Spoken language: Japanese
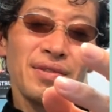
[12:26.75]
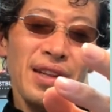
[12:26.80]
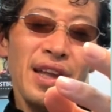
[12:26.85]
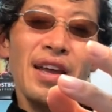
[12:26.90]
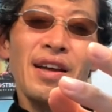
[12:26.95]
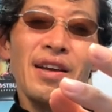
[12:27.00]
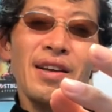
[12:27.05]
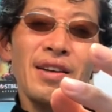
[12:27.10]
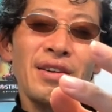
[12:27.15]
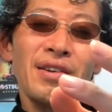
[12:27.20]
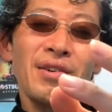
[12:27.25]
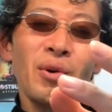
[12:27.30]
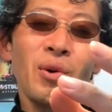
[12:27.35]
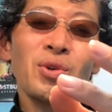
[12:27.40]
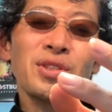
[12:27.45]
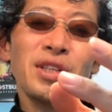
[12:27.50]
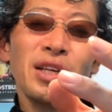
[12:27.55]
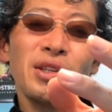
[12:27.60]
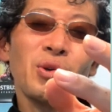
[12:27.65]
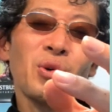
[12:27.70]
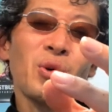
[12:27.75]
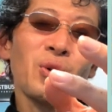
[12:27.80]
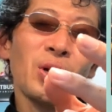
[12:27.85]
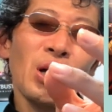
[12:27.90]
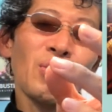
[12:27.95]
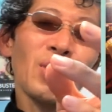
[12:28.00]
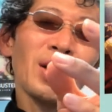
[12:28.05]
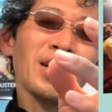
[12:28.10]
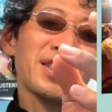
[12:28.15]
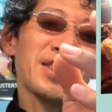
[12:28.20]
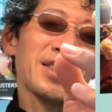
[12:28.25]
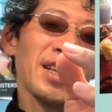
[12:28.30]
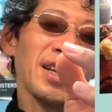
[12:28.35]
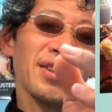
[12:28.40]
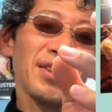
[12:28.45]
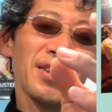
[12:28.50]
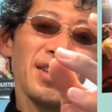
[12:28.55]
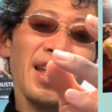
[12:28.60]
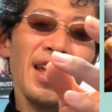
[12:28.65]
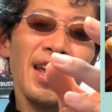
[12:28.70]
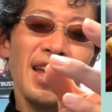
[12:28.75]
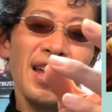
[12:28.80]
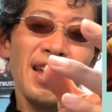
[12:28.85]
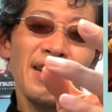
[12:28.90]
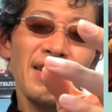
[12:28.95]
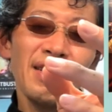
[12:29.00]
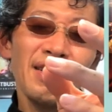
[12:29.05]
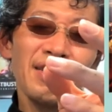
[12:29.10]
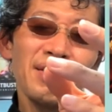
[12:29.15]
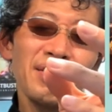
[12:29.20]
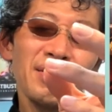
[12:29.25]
ね、奥さんの方が浮気しちゃって、